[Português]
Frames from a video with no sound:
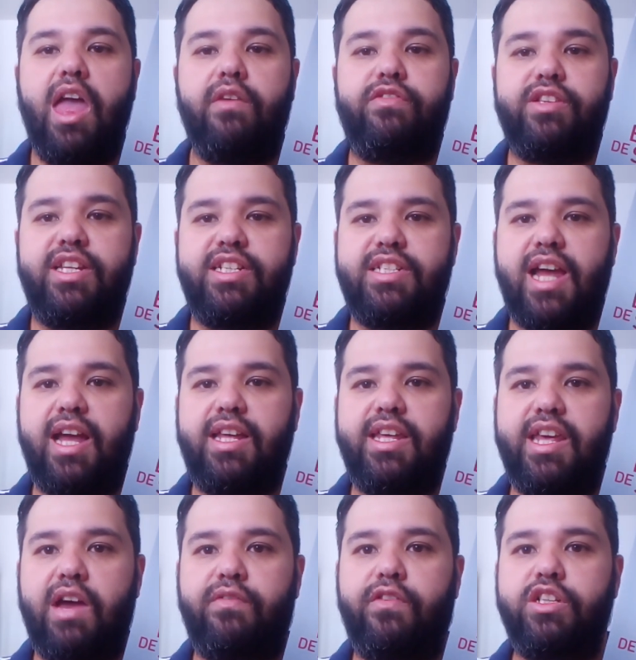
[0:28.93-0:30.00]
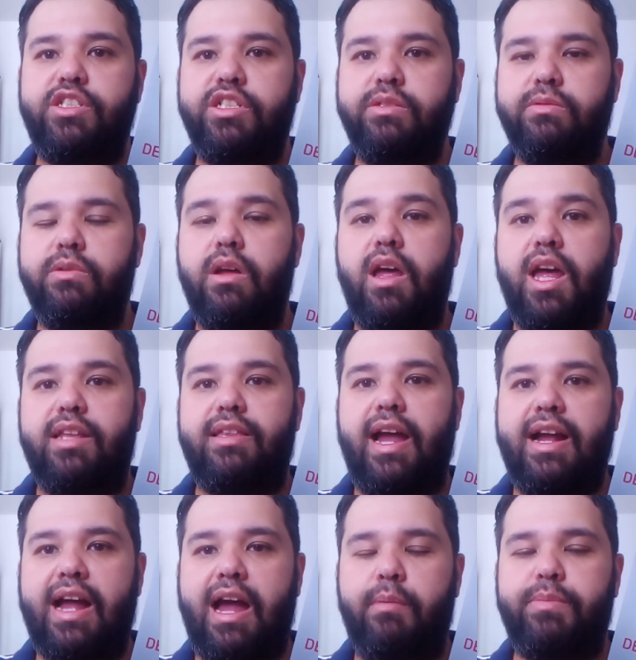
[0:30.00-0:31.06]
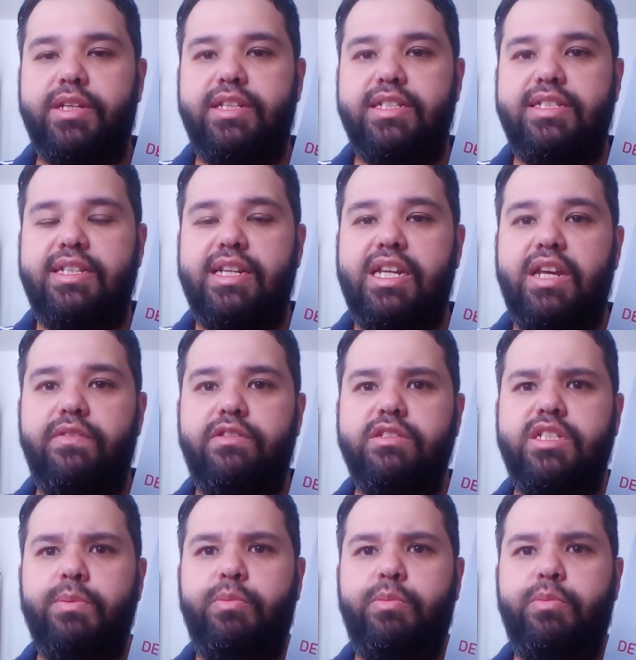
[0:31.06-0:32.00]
Eu vou deixar aqui a fotinho da capa desse livro.